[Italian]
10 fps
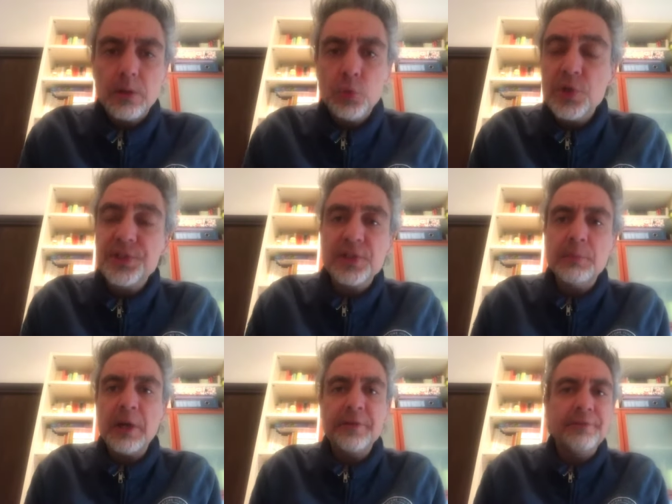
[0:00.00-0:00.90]
Due
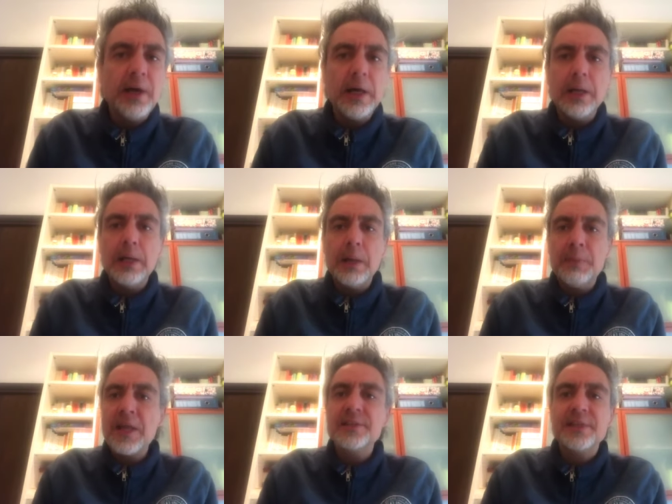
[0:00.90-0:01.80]
settimane fa alla
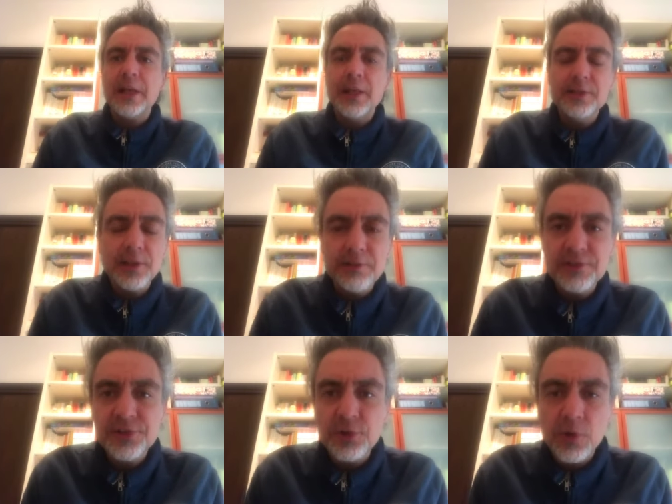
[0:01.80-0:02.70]
messa alla
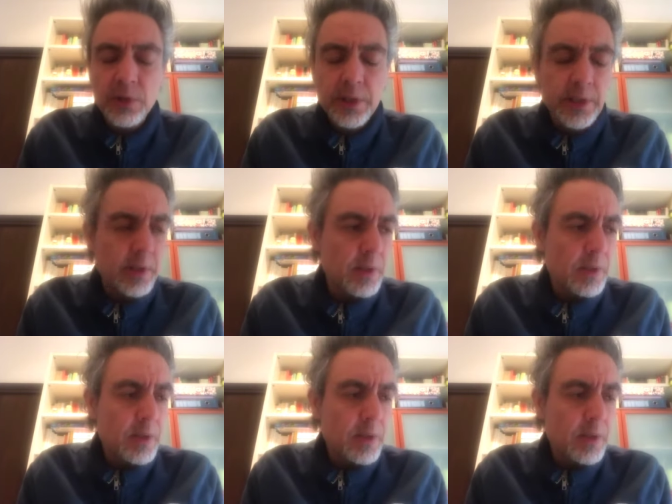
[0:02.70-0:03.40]
televisione